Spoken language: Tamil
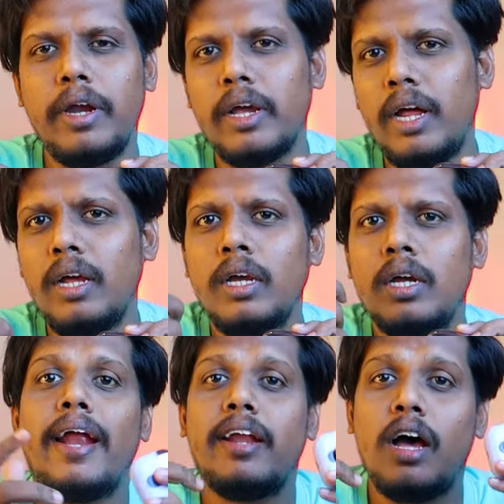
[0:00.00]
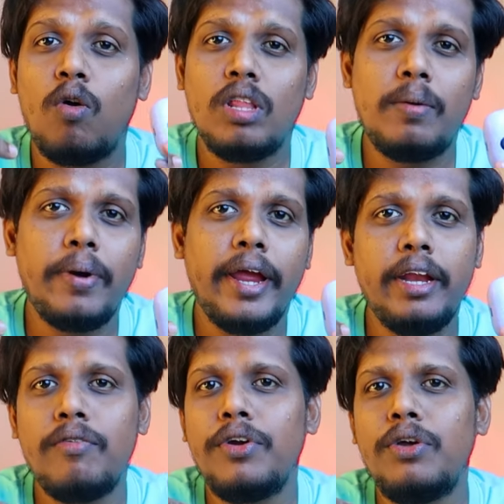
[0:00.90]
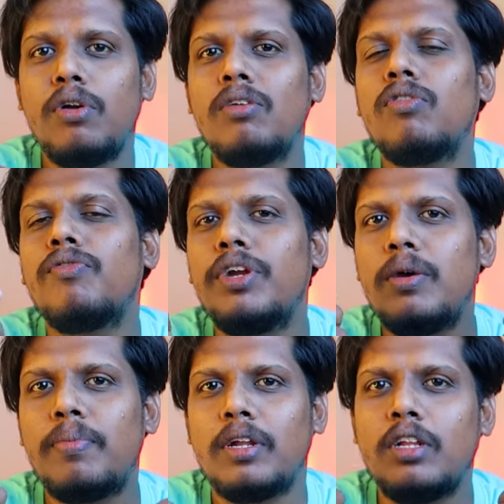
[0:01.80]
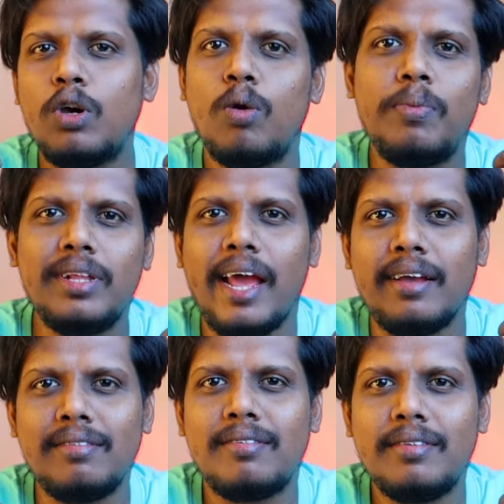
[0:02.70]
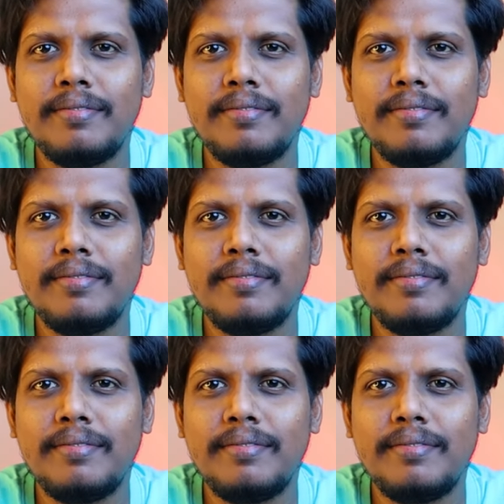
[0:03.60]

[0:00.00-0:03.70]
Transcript: பண்ணிவிடுங்க அண்ட் அவ்வளோதான் இப்போ இந்த வீடியோவில் ஸோ வீடியோ பார்த்ததுக்கு ரொம்ப தேங்க்ஸ்